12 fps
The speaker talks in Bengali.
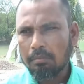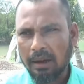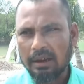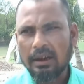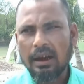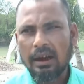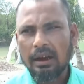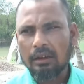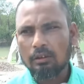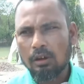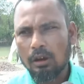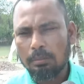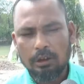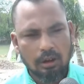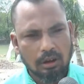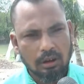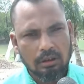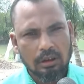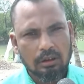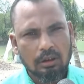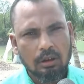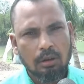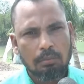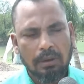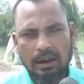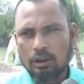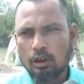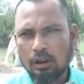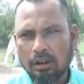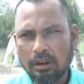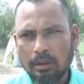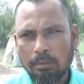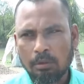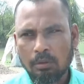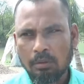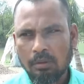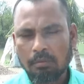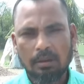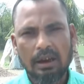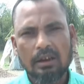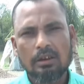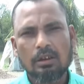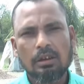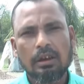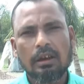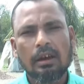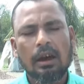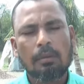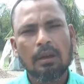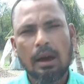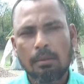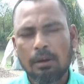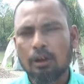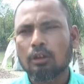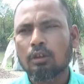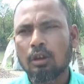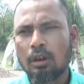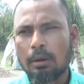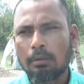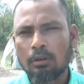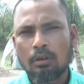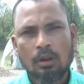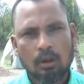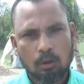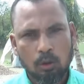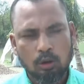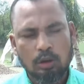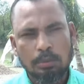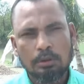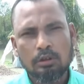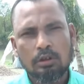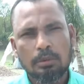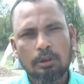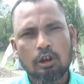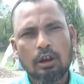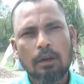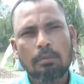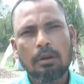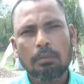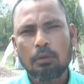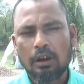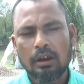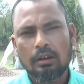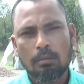ভাঙ্গে আলা তাহলে ভিতর কথা তো বালি চলি যাইব বালি চলি গেলে আমরা আবারও তো এবং ক্ষতিবস্তুর ভিতরে আমরা পড়িয়া